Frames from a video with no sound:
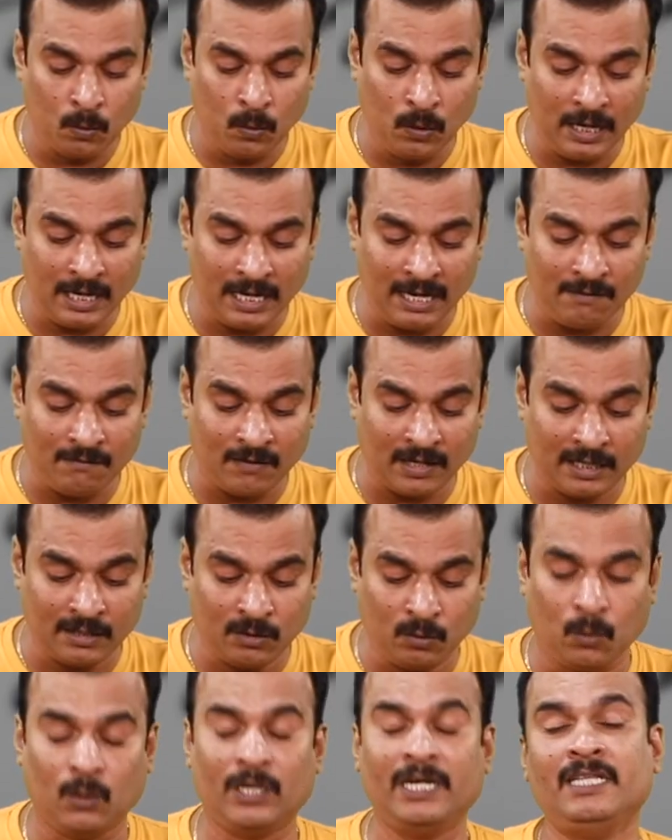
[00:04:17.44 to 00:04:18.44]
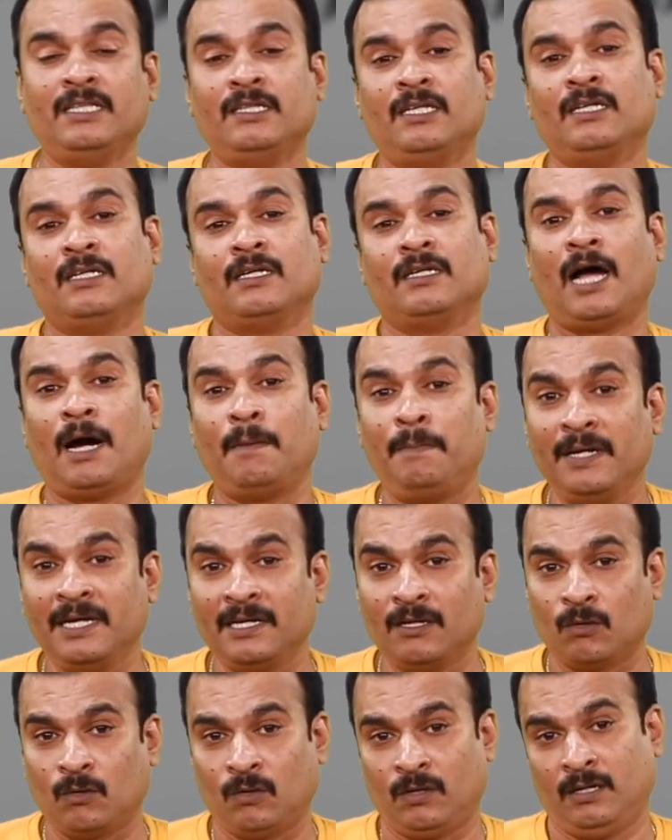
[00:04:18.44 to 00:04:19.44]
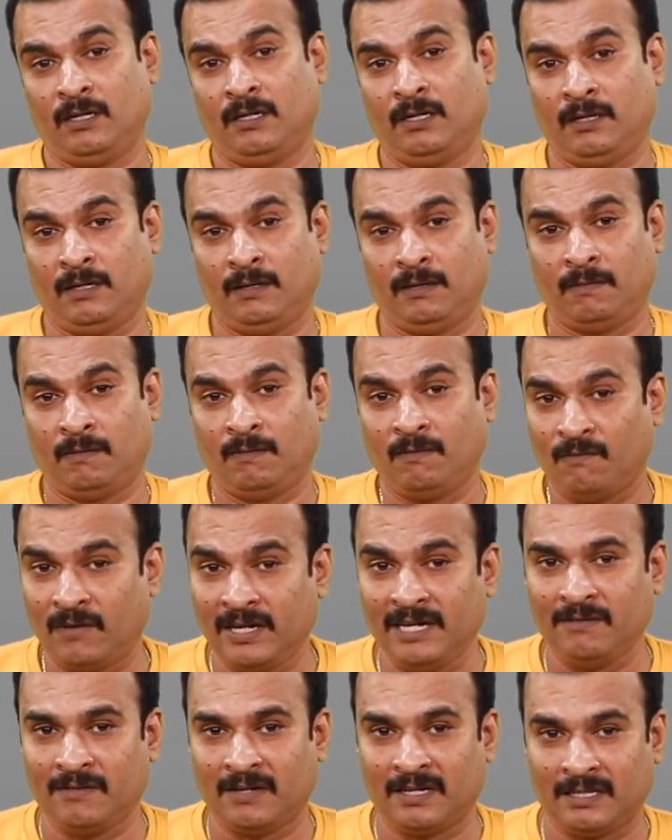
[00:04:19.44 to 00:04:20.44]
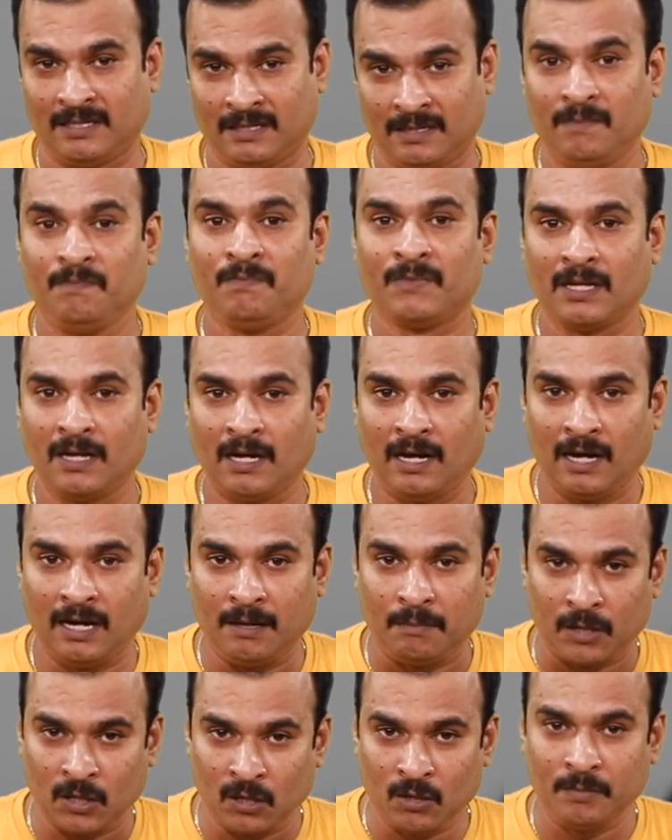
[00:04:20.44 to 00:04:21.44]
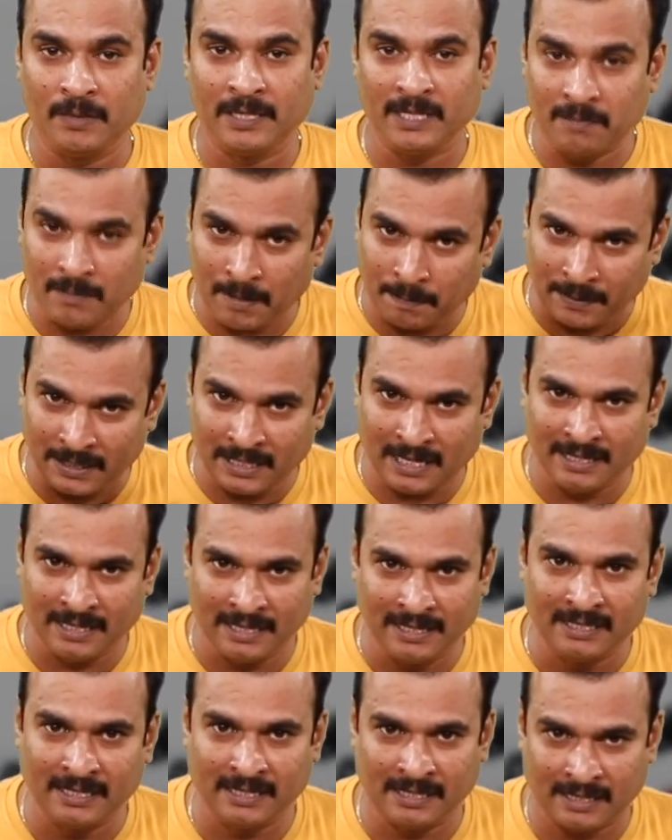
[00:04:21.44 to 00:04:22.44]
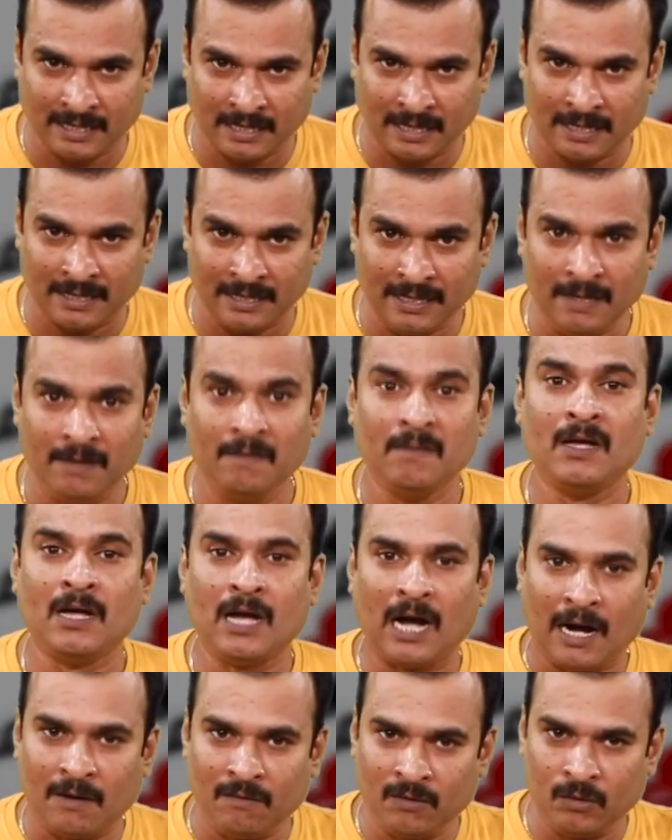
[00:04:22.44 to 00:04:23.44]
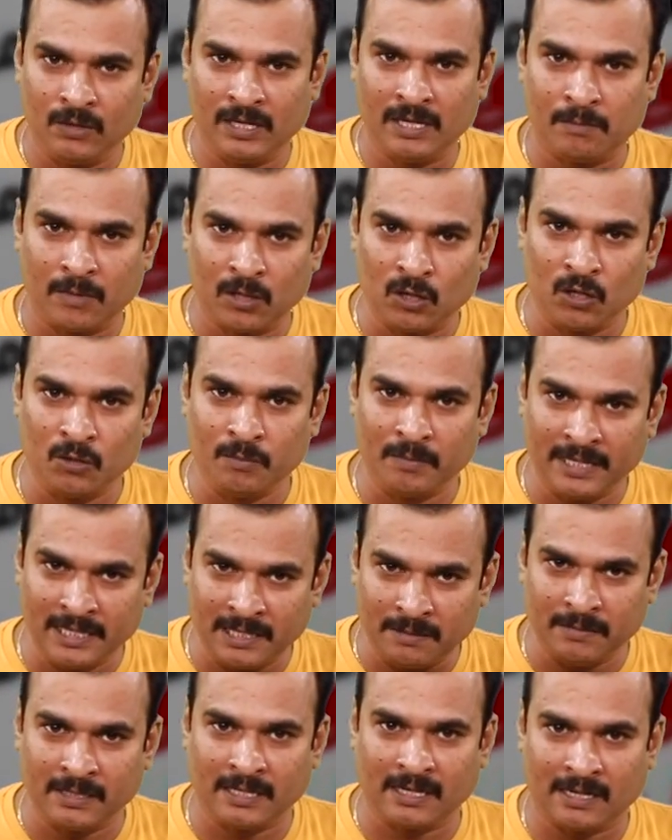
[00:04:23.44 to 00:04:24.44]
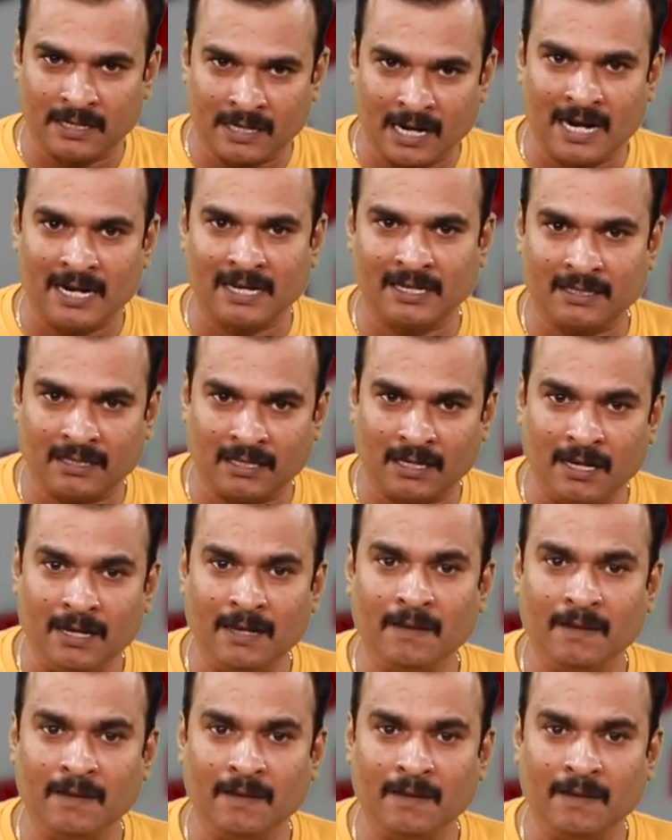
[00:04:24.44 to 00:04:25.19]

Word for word: உலக வழக்குழிந்து அப்படிங்கிற ஒரு வரி வருது மனோன்மணியம் அப்படி தான் எழுதியிருக்கிறாரு அவருடைய மனோன்மணியம்ங்கிற நாடகத்தில்